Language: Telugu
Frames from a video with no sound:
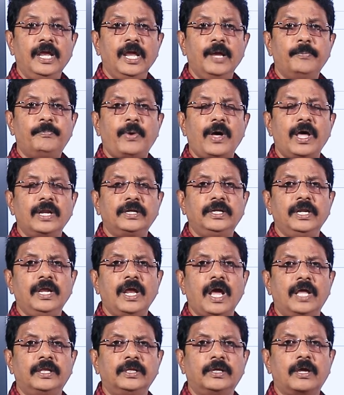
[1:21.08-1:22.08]
ఏ పార్టీ
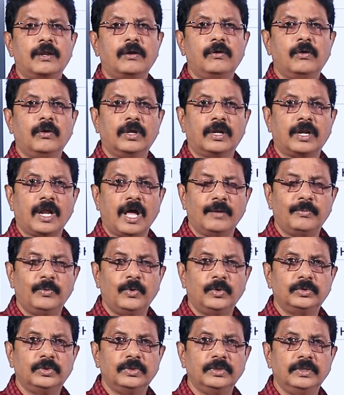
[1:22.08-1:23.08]
అధికారంలోకి
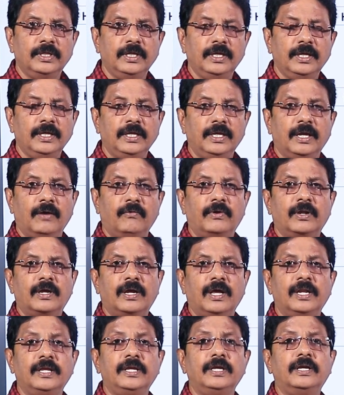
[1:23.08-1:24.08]
రాబోతుంది ఎవరి
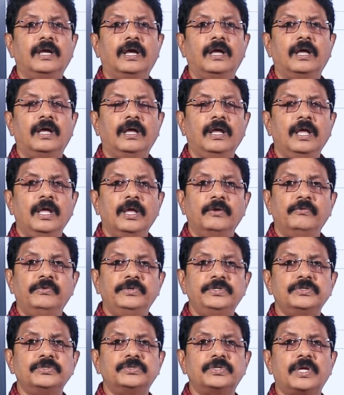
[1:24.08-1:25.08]
కలయిక
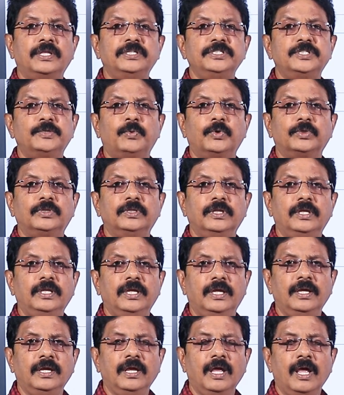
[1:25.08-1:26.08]
విజయం
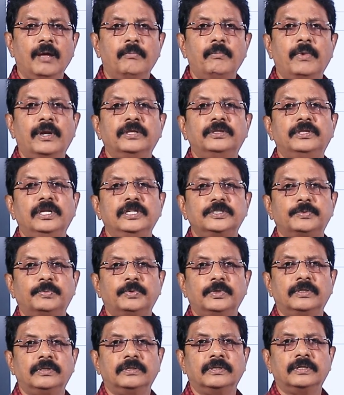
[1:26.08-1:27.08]
సాధించబోతుంది మనకు
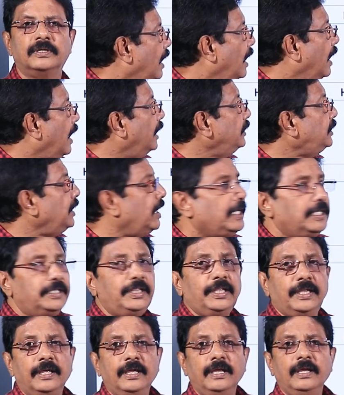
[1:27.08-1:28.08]
తెలిసిపోతుంది అయితే
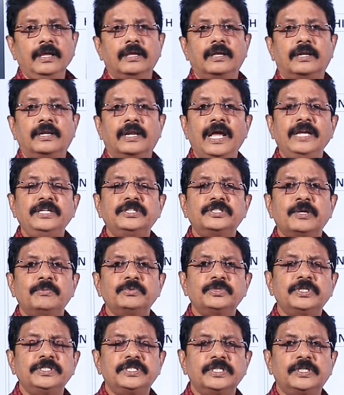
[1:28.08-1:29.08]
ఇది రైజ్
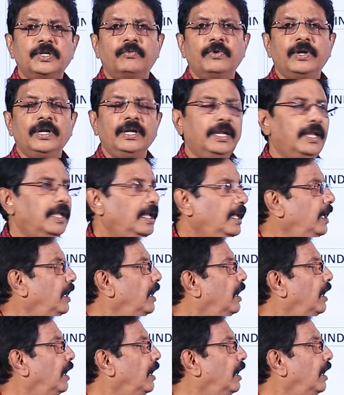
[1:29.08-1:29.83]
సంస్థ ఇచ్చినటువంటి